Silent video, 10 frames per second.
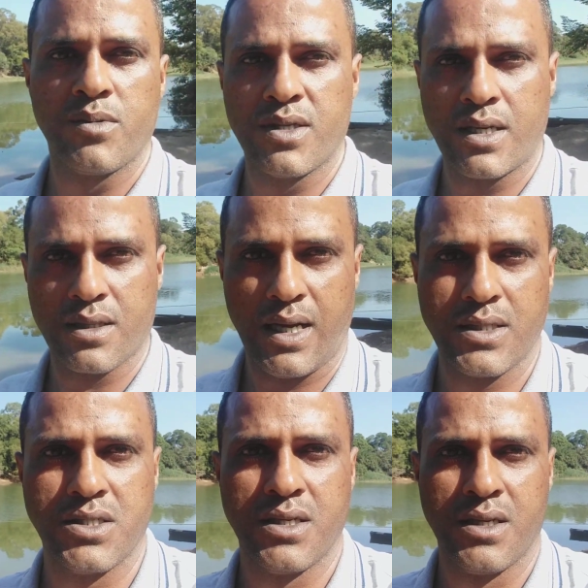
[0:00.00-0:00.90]

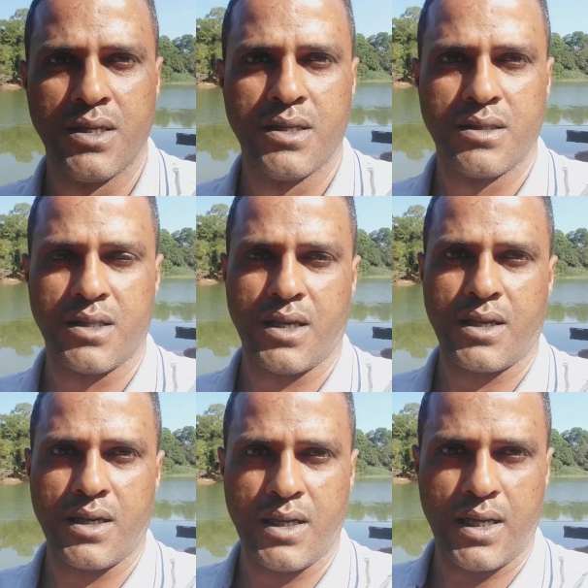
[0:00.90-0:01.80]
modalidade. Né?
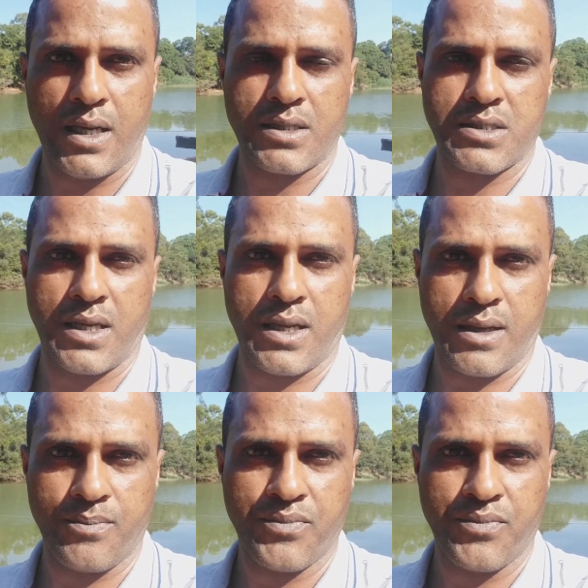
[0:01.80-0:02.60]
Lá já.